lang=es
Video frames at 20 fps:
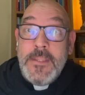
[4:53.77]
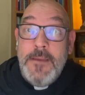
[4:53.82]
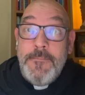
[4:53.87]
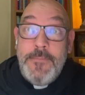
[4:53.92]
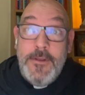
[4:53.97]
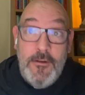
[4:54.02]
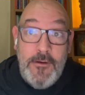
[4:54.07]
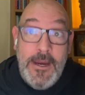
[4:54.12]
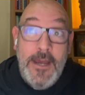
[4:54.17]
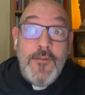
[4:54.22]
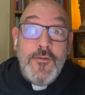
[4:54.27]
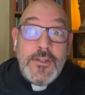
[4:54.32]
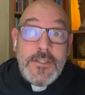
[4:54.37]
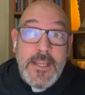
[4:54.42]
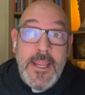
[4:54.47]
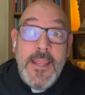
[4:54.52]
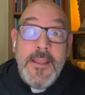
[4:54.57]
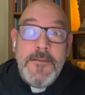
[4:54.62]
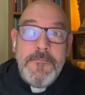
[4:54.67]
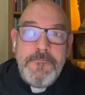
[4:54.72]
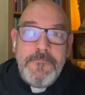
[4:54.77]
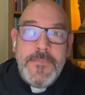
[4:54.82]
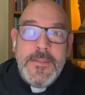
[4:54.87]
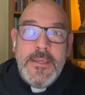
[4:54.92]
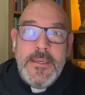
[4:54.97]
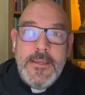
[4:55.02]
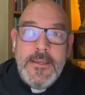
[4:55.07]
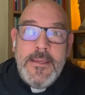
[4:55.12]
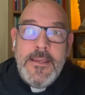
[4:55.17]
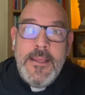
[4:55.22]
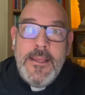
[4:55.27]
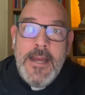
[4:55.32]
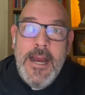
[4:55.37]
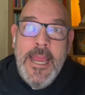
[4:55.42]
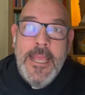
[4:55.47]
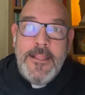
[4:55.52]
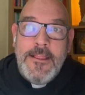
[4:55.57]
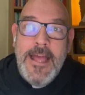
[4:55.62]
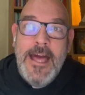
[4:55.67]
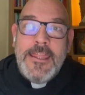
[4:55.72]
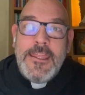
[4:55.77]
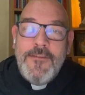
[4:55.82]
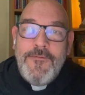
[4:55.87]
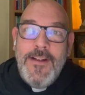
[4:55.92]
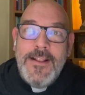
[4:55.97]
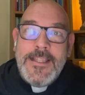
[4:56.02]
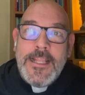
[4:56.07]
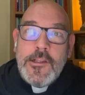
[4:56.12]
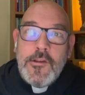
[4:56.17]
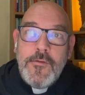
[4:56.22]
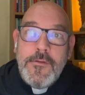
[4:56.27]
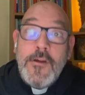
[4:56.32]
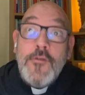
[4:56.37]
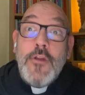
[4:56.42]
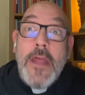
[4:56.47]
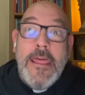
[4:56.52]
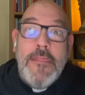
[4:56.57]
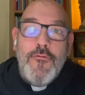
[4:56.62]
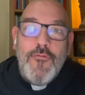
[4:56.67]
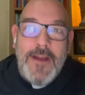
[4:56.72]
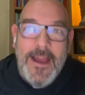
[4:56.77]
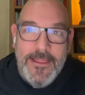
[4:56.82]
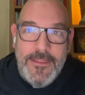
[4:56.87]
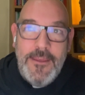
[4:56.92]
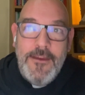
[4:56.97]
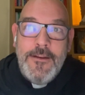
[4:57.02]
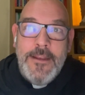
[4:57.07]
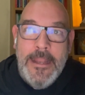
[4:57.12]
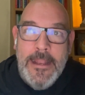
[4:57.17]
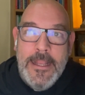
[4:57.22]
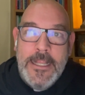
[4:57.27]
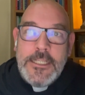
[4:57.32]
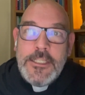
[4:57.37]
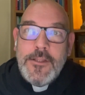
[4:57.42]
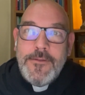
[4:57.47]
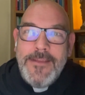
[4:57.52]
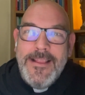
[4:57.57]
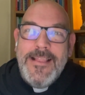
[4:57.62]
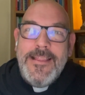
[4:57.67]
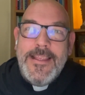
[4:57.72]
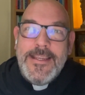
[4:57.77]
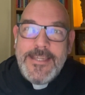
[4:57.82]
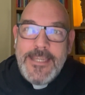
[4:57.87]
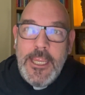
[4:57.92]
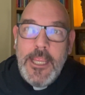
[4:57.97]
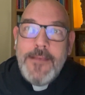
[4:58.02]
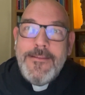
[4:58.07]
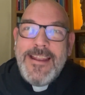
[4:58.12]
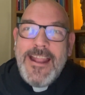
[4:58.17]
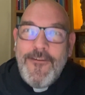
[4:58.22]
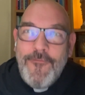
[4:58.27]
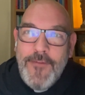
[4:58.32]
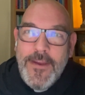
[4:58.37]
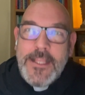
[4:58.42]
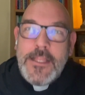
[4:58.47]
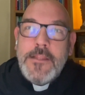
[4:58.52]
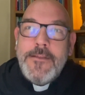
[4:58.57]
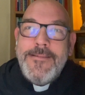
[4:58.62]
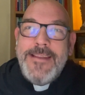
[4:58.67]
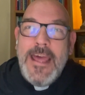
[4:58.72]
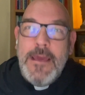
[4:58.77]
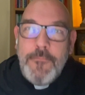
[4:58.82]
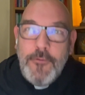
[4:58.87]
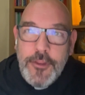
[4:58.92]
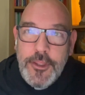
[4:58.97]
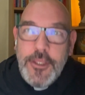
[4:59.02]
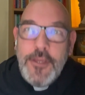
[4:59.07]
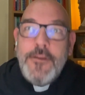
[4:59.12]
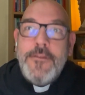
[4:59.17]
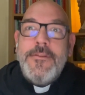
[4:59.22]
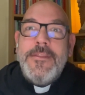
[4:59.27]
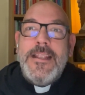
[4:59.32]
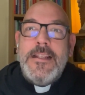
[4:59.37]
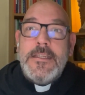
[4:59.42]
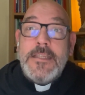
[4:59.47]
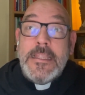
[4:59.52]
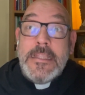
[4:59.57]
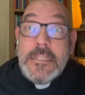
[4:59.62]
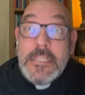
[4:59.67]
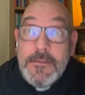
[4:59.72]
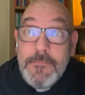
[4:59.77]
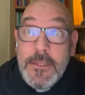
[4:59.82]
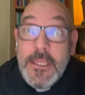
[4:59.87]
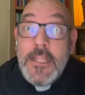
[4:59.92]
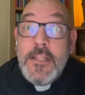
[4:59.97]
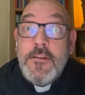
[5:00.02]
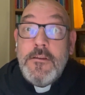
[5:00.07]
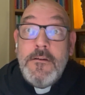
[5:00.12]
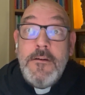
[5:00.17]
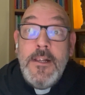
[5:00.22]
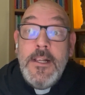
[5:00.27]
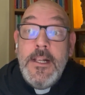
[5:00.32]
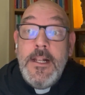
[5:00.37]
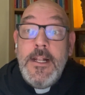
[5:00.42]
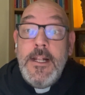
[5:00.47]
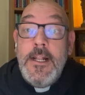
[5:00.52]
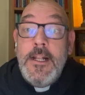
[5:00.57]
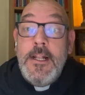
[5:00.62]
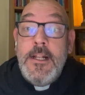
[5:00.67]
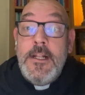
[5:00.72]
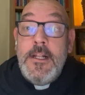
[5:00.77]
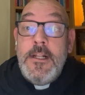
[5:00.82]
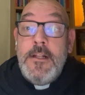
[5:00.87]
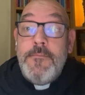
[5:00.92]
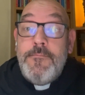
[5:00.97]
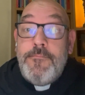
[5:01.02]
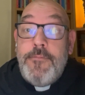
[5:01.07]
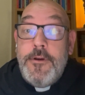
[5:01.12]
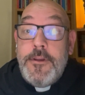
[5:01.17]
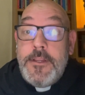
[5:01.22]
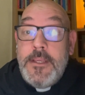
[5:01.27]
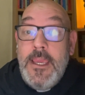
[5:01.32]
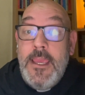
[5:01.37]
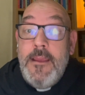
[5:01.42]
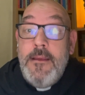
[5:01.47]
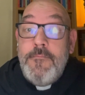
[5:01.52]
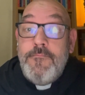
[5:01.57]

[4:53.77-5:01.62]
Pero claro, es que eh, hace falta toda una educación en esto del deseo, del afecto, de la emoción, del sentimiento. ¿Por qué?